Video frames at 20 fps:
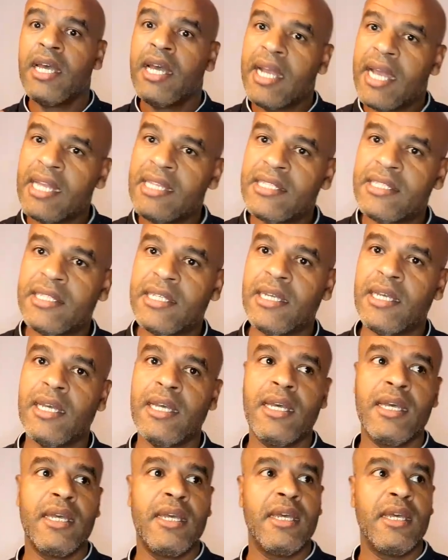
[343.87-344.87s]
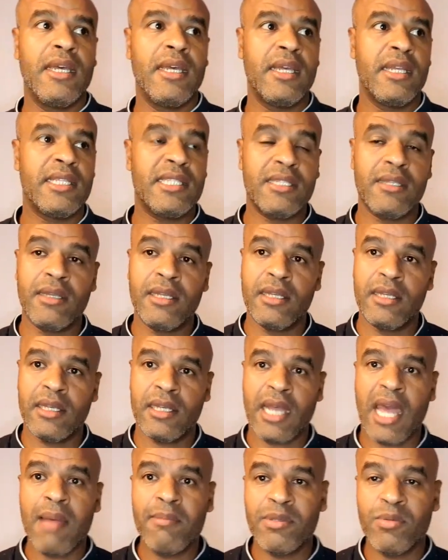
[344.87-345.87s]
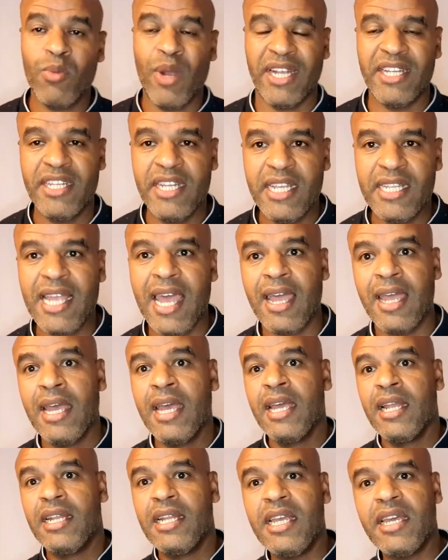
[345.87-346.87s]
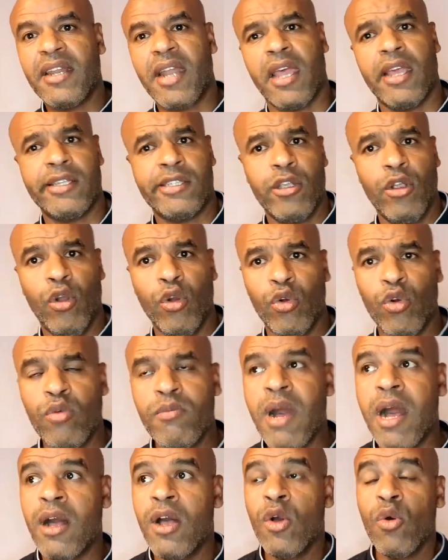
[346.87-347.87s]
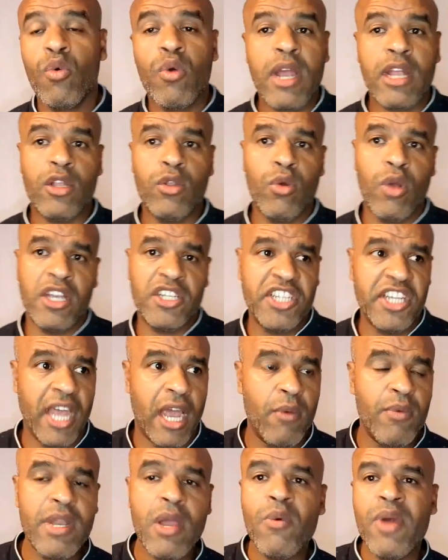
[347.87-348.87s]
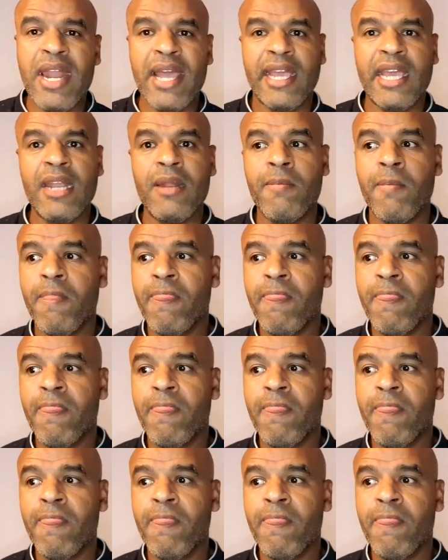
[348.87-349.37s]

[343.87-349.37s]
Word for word: كانت آه، قامت بواحد النداء لرئيس الحكومه وقالت له اجي عاونا ولكن